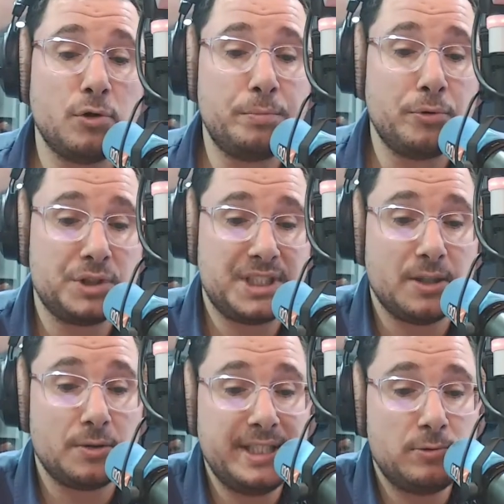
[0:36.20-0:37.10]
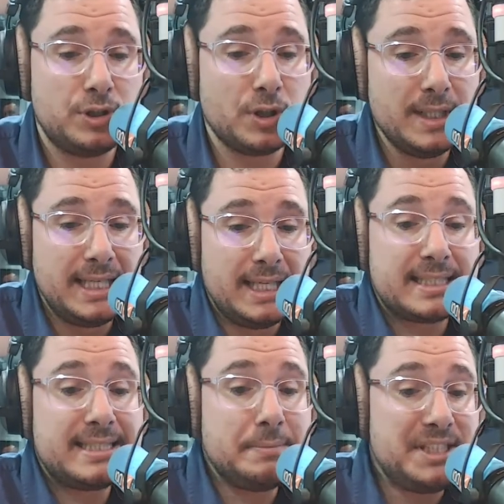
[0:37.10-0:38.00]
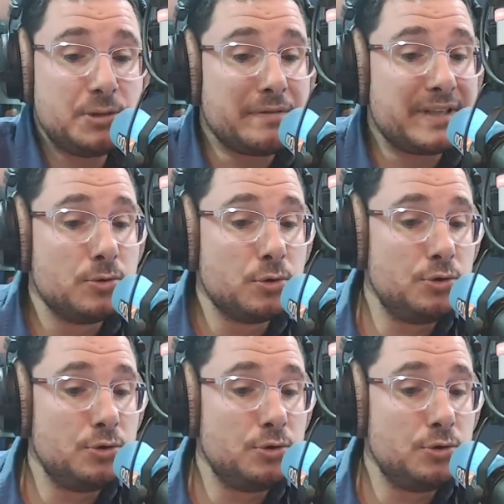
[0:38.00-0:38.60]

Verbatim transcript: reposer en écoutant cette émission avec nos